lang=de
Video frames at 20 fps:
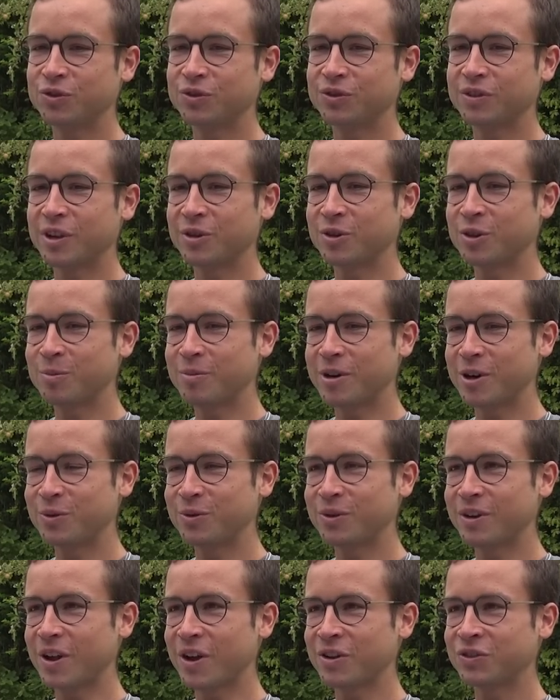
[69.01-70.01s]
Und dann nochmal
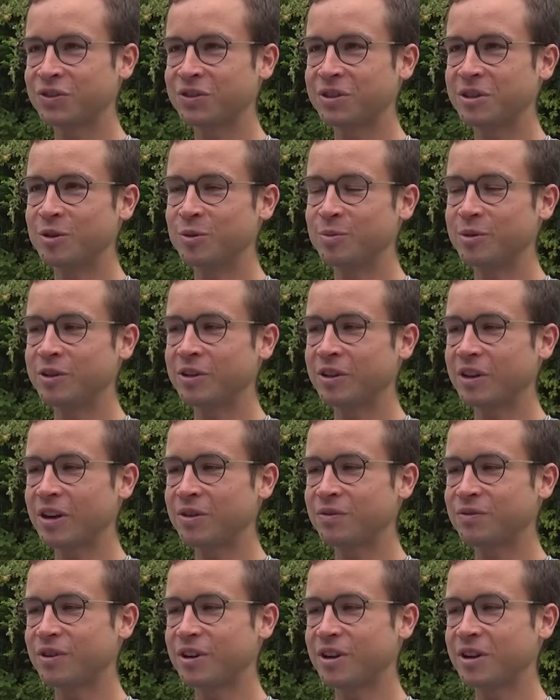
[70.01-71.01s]
180 Kilometer
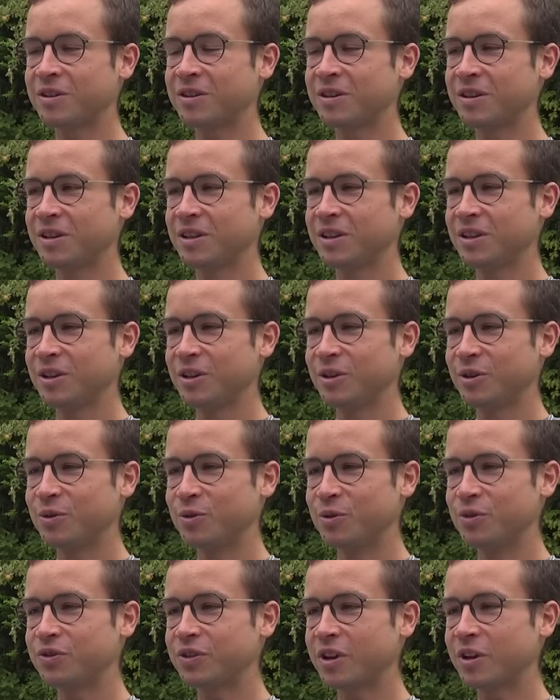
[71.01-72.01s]
Radfahren
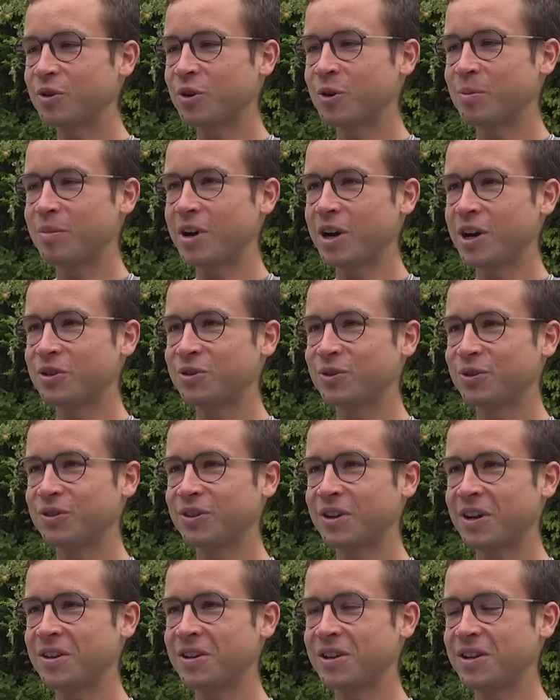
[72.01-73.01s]
und dann noch einen Marathon
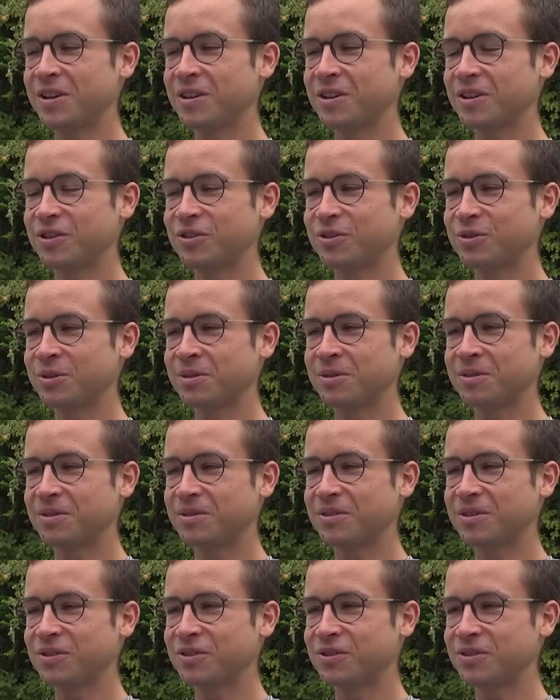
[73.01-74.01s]
dranhängen. Also
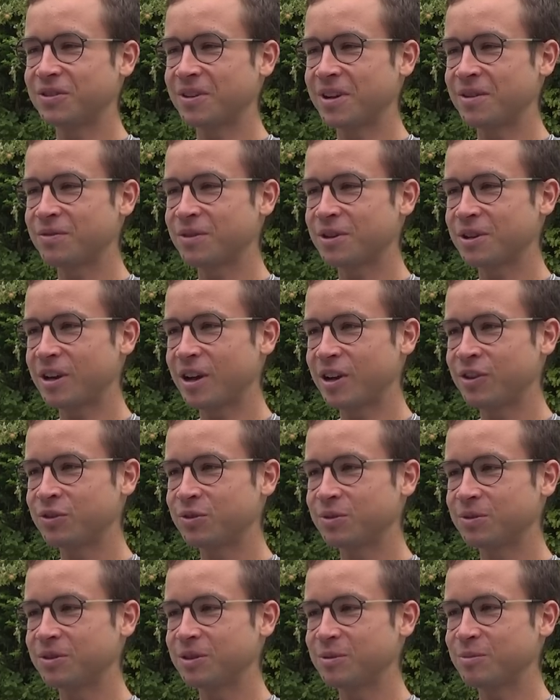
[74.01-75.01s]
das sind einfach
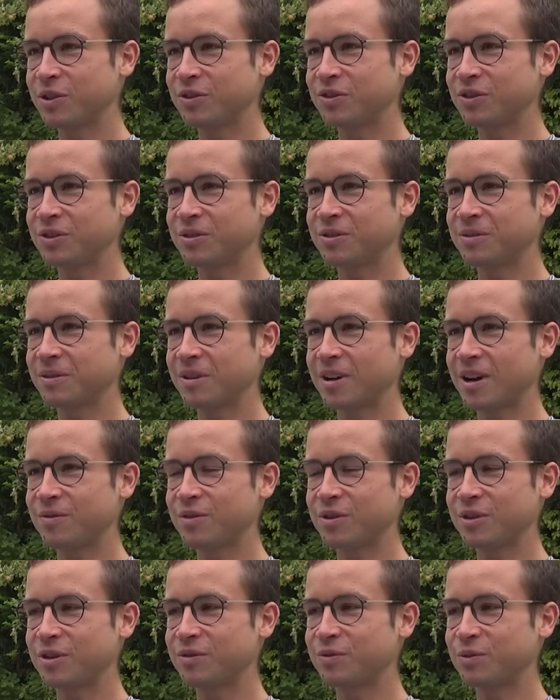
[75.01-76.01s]
Leistungen, die man sich
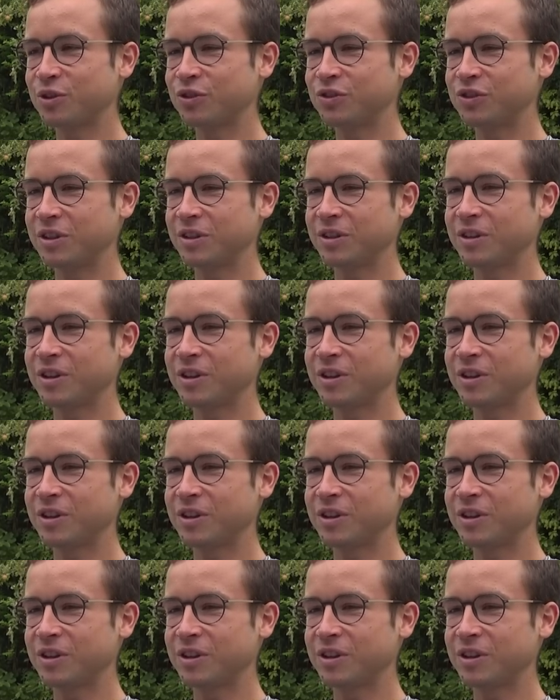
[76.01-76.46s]
einfach nicht vorstellen